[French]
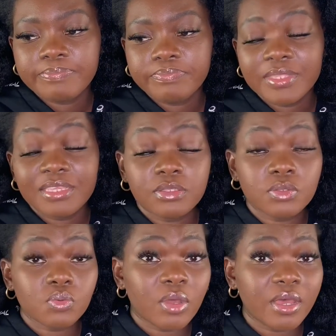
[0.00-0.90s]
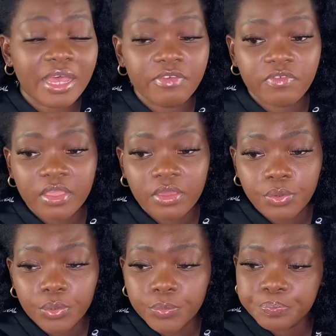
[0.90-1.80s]
des, soins avec,
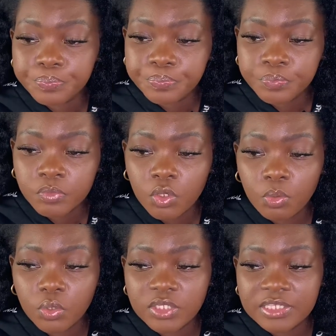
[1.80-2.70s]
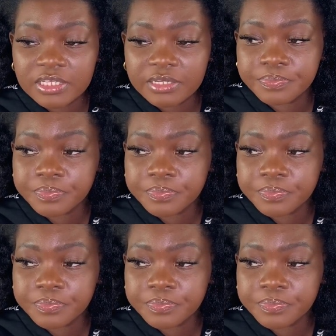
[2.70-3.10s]
euh, comment on dit ça